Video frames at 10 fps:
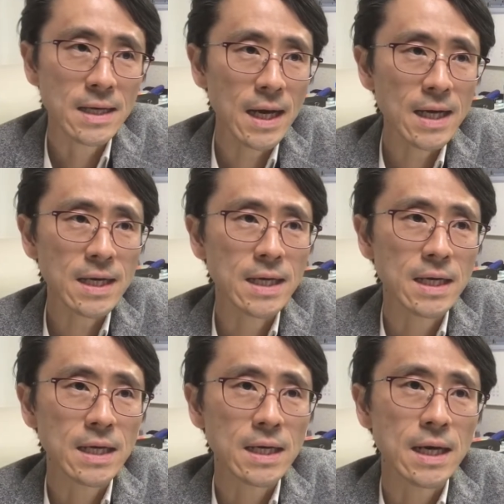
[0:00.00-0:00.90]
やはり
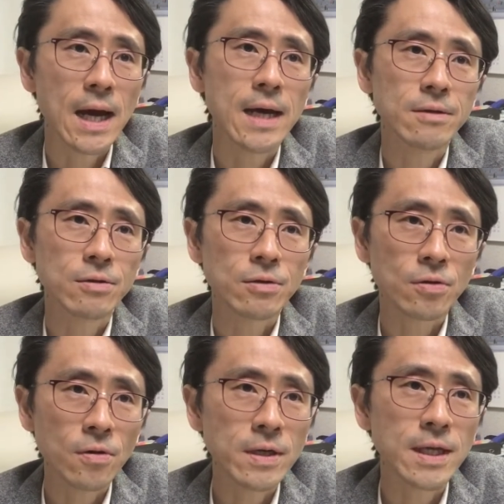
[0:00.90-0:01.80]
あの
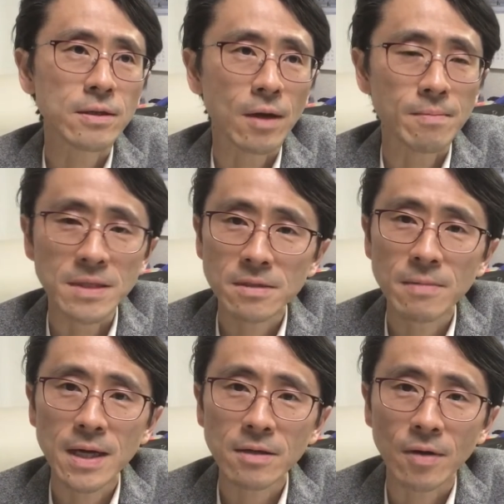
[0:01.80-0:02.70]
トイレとか水
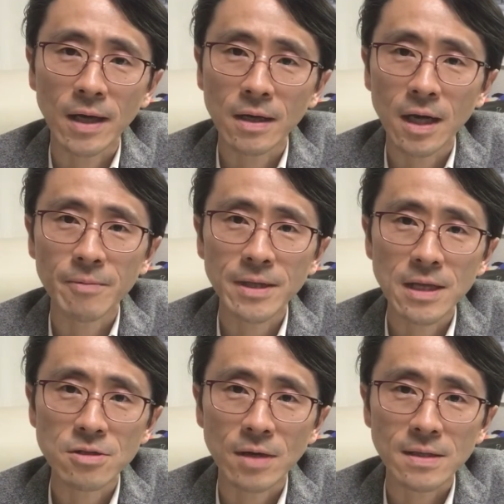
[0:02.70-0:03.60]
回りとか床壁
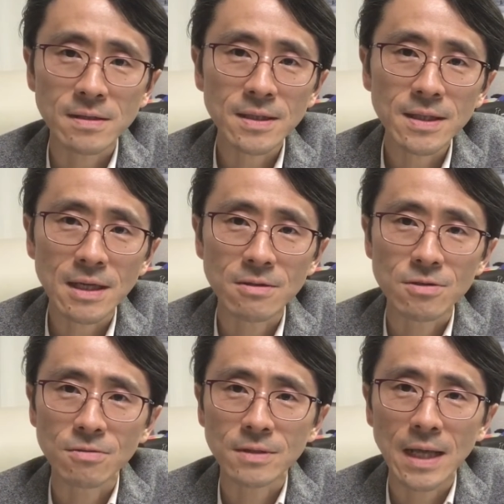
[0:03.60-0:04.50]
天井がついてる
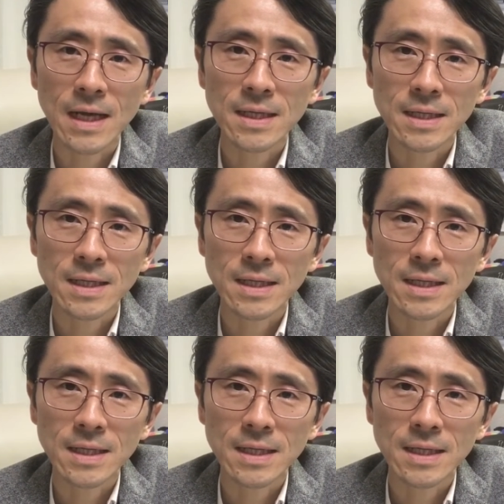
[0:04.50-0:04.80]
状態